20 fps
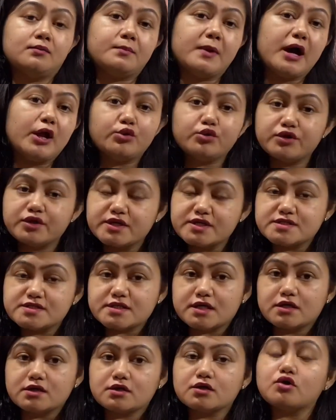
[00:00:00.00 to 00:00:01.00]
ভালোই
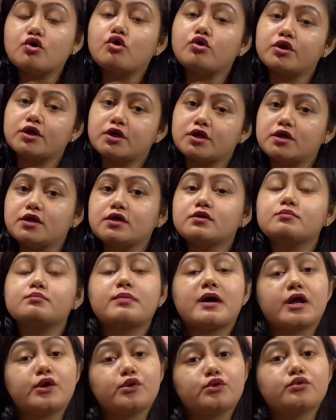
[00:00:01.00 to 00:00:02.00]
রেজাল্ট অনেকের
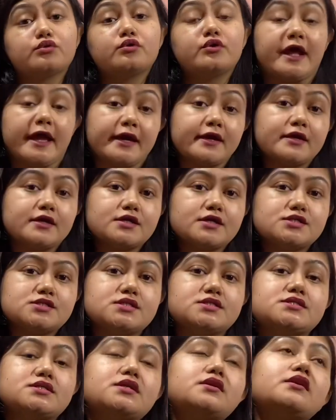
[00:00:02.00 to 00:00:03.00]
ভালো র্যাঙ্ক
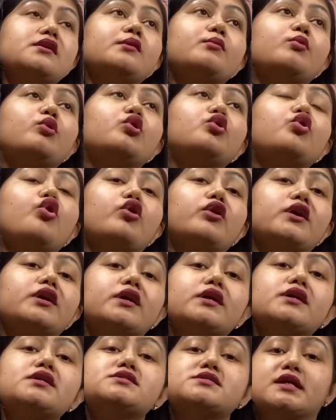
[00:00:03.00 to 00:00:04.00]
এসেছে এবং
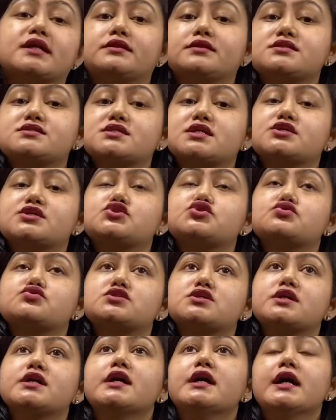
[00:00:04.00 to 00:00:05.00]
অনেকেই জানতে চাইছো
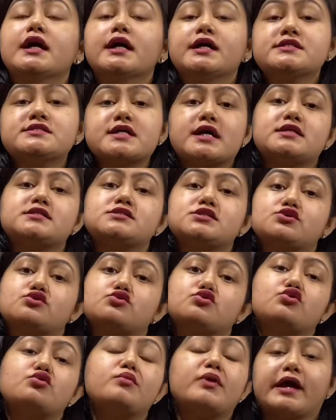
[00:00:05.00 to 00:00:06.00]
যে যার
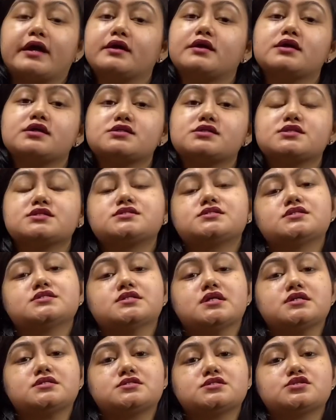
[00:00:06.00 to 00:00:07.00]
যেরকম র্যাঙ্ক এসেছে
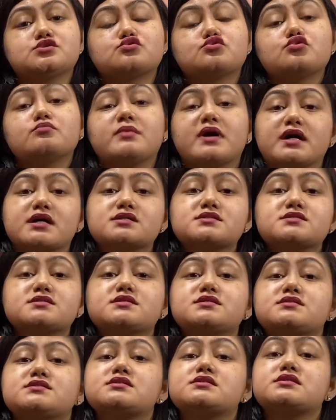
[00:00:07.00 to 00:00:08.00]
যার যেরকম মার্কস
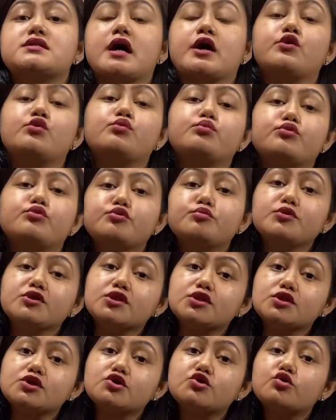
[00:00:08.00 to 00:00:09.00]
এসছে তার উপর
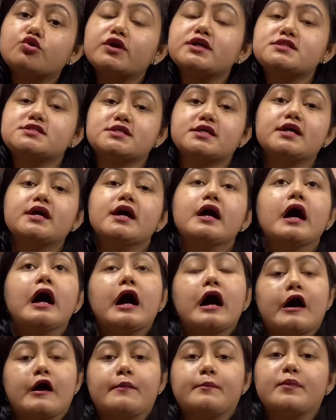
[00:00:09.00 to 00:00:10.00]
ভিত্তি করে যে
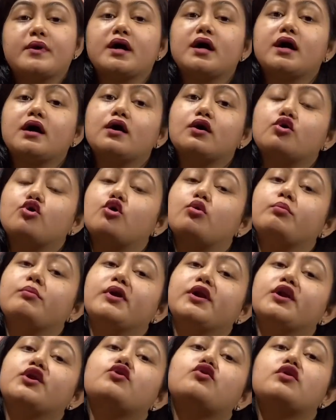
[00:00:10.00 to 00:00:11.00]
আমরা
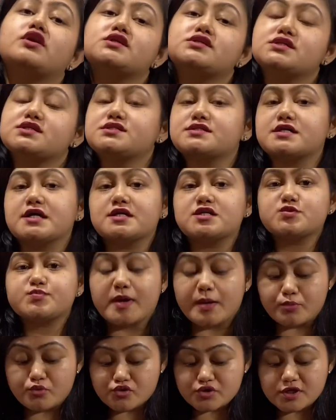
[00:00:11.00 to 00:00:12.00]
গভর্নমেন্ট কলেজে চান্স
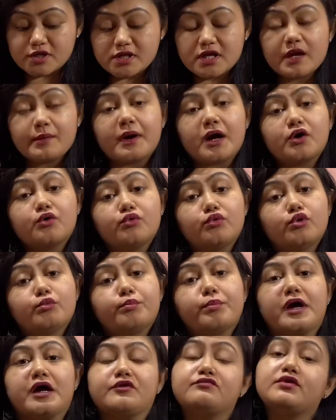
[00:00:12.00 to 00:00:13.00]
পাবো কি না বা কোনো
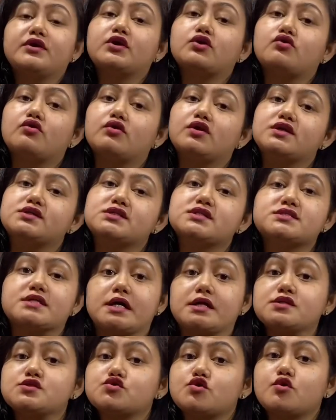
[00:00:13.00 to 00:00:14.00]
প্রাইভেট কলেজে
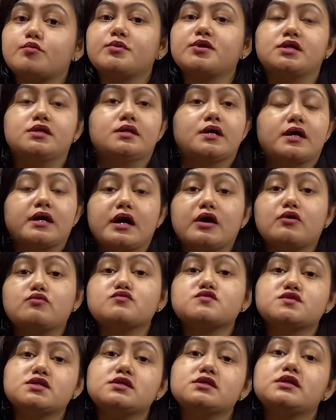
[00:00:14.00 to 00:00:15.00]
চান্স হবে কি না
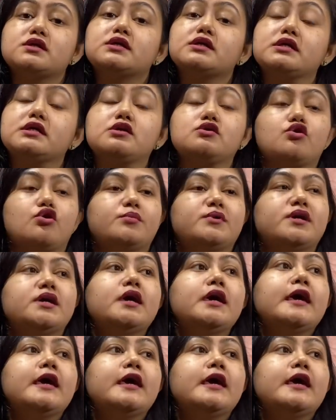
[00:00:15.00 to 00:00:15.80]
কাউন্সিলিংয়ে কী হবে